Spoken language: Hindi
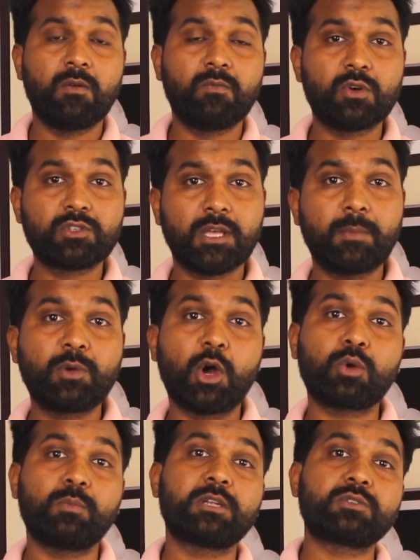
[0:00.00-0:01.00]
वो सब
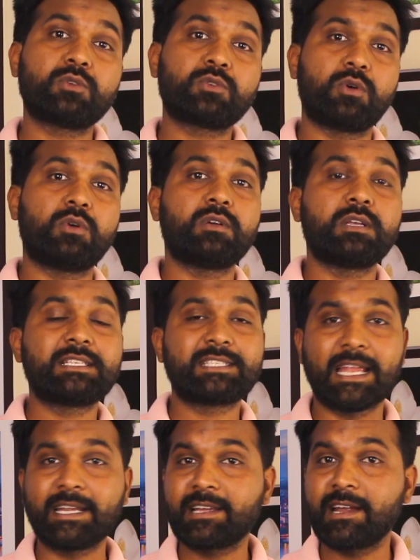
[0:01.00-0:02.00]
डॉक्यूमेंट्स उनको
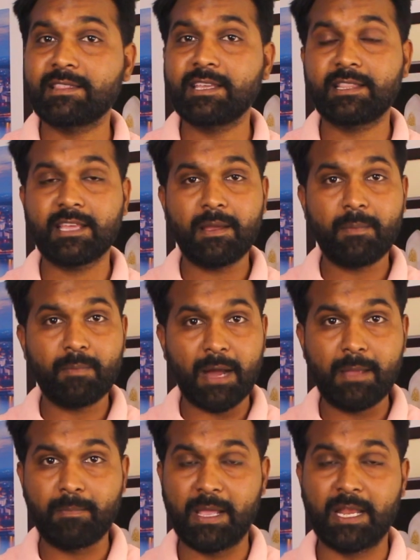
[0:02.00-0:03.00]
सेंड कर दिए थे
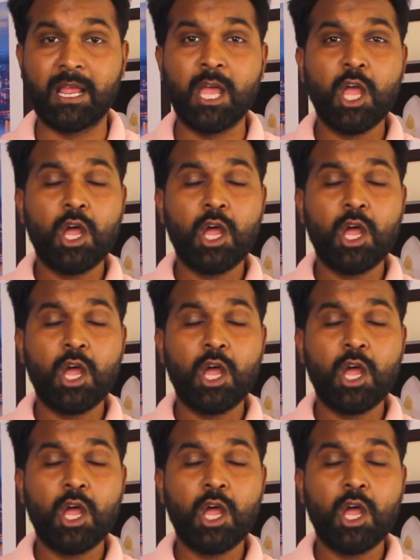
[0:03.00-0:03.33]
बाय मेल